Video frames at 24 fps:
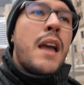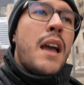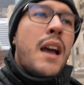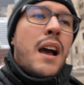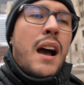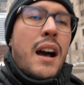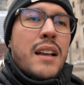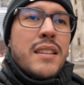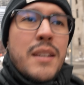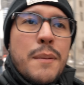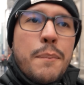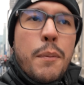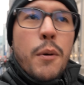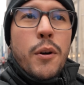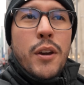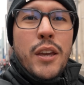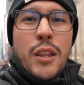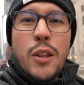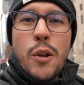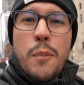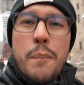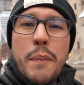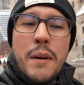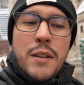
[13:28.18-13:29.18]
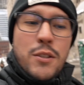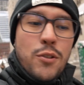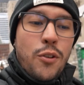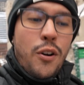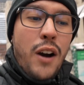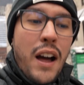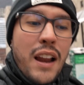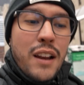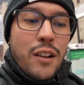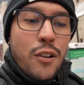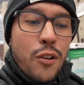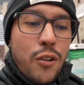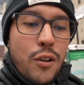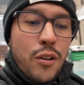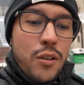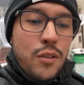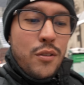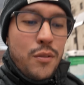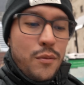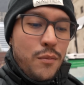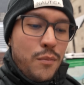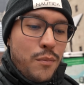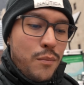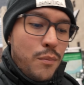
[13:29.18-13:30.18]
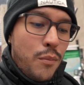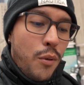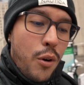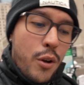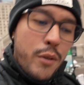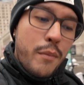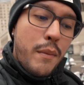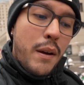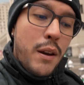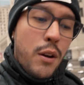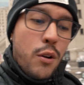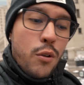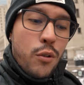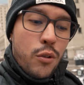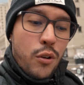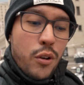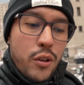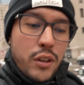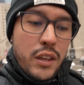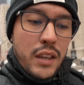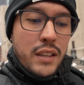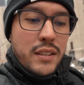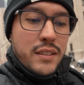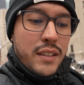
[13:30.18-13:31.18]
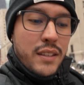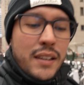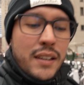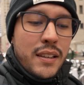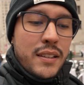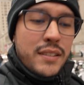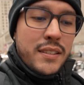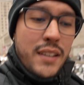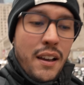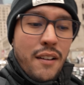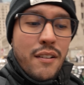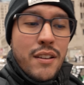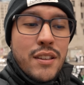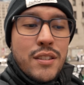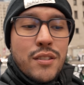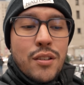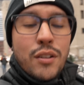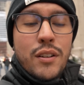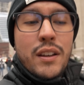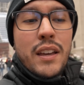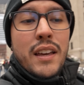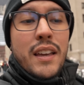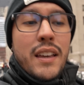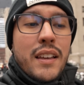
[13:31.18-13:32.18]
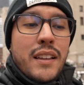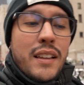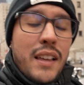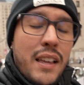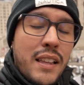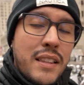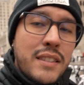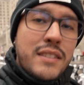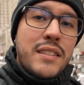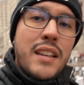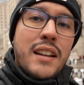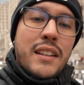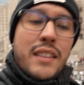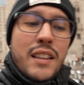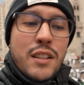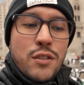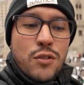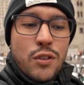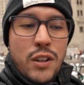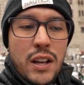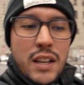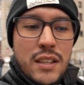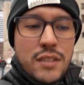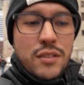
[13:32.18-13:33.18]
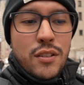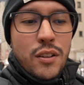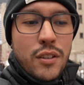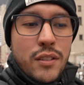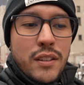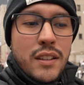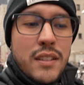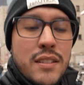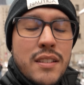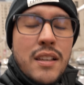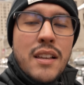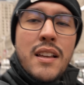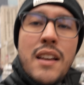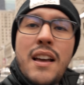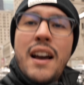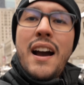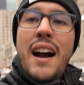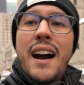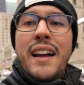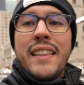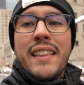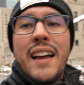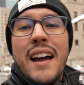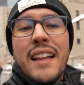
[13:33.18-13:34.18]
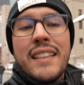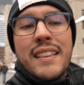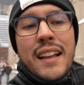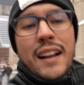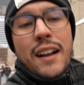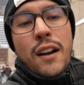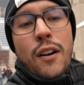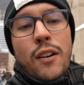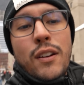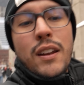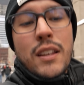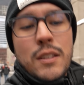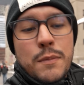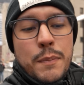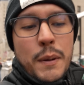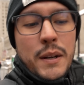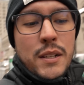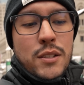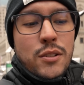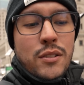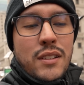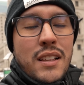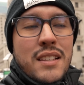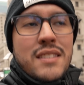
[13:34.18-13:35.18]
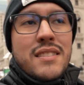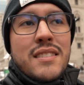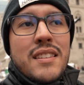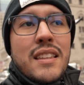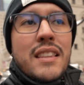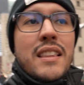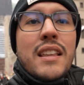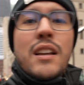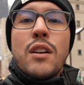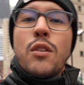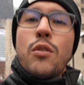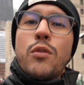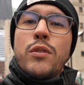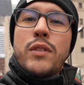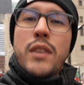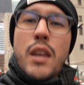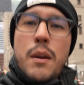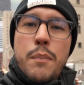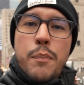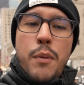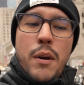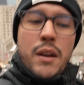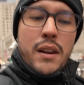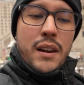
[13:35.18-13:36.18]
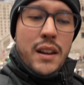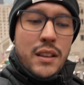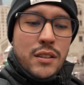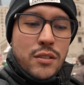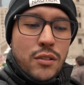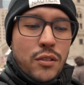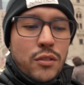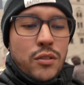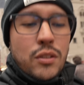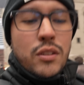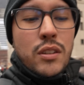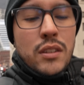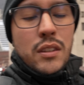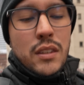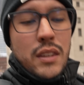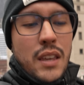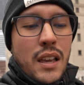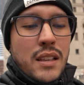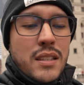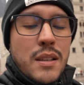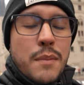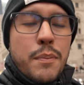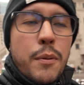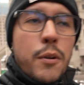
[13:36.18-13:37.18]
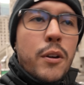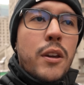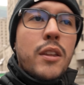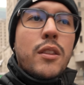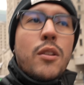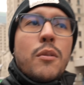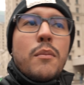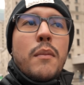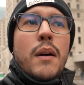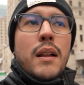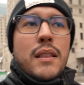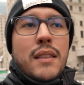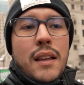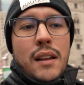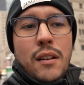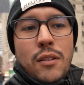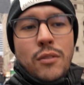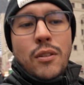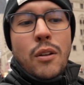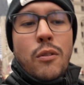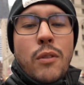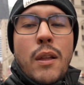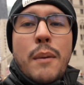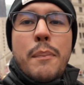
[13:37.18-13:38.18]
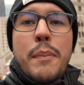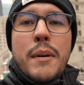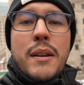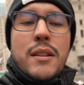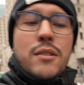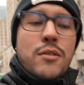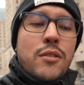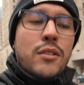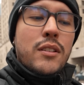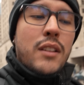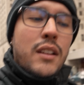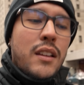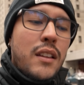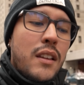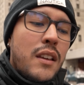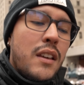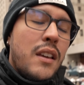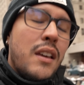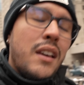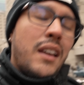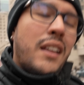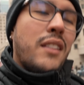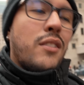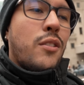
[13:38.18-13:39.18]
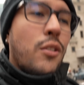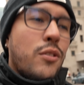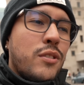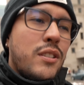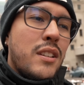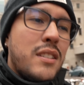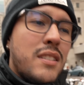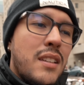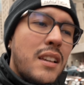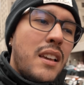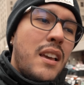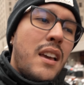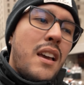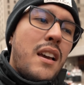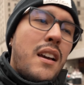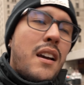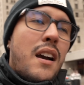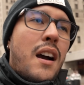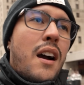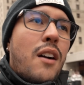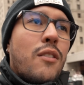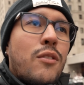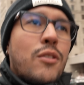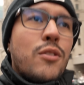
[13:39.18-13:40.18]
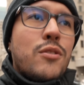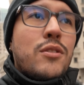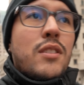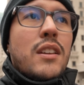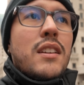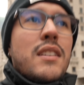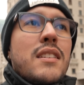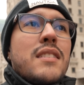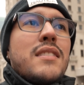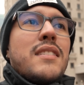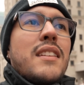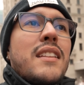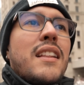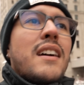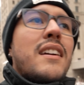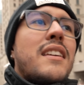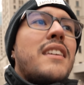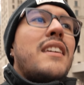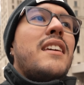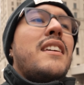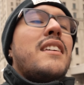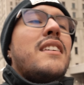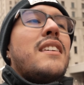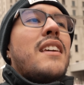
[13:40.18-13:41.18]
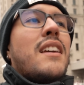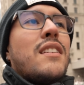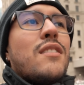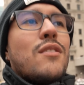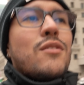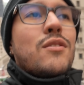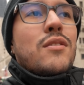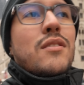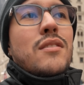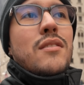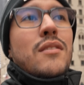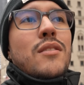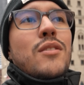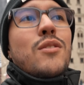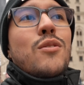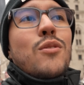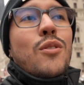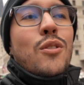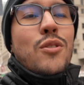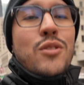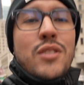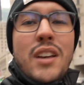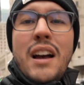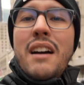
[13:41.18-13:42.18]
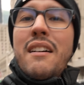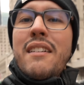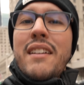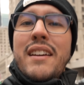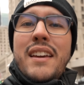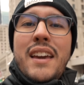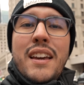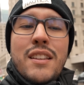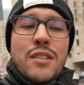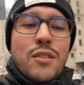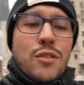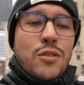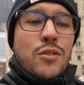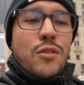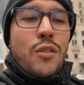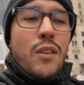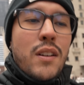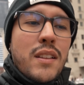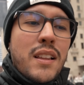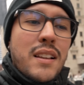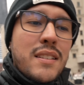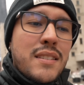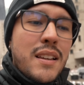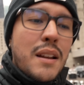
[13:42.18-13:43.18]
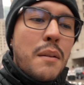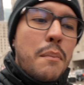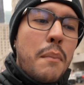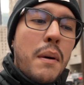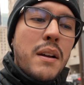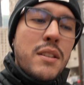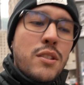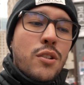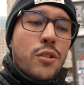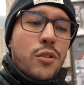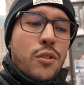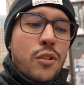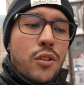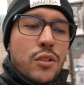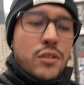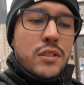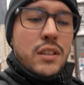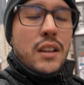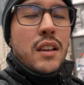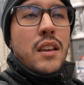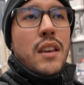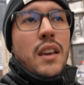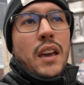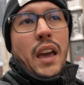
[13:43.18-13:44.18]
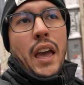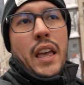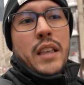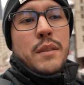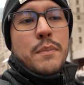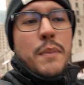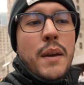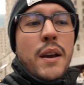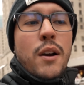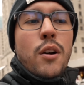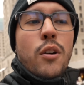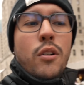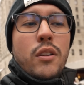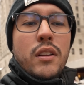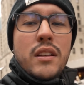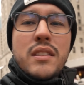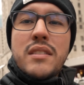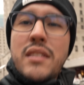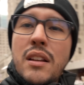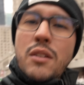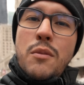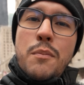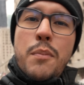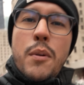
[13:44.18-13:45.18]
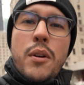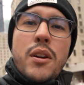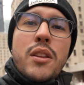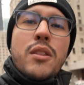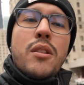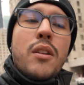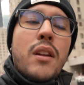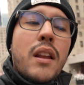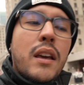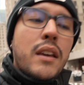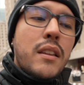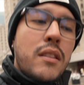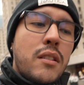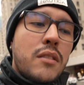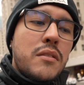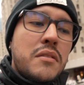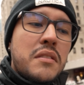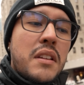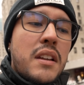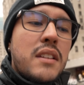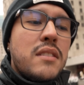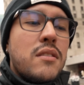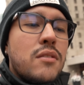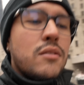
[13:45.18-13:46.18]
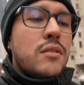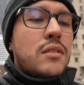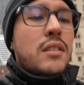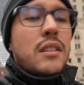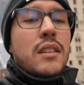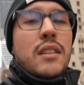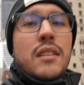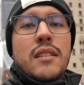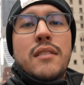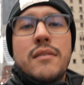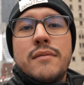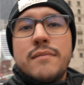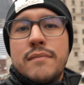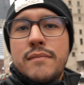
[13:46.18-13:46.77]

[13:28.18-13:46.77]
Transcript: hace poquito pasó algo muy maluco y es se ha visto que en ciertas ocasiones han atacado a las personas sin ningún tipo de razón y hace poquito mataron a una persona. Entonces, aunque ustedes estén aquí y ellos y uno sabe que ellos no van a hacer mayor cosa, es mejor estar un poquito lejitos de ellos y